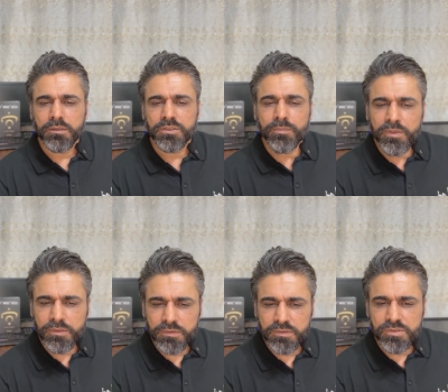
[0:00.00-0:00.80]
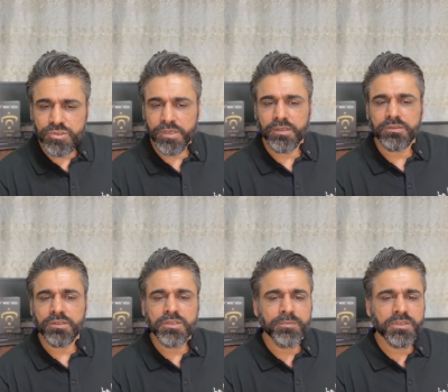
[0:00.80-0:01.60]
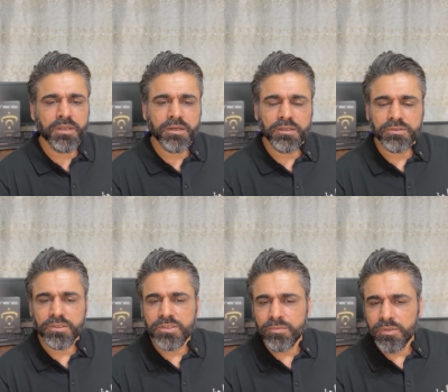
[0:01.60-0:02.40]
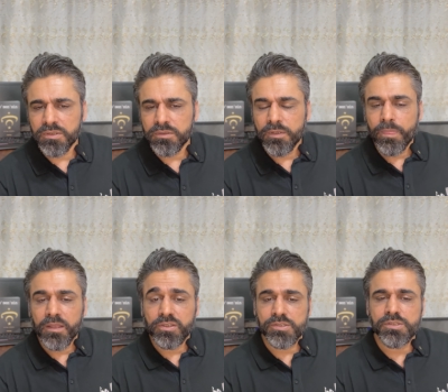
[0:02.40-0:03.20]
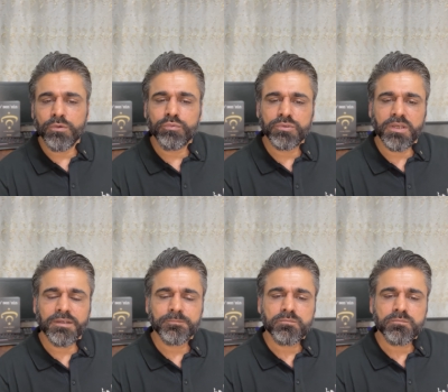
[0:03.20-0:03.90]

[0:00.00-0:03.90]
Kimi şeriatta, kimi tarikatta, kimi tasavvufta,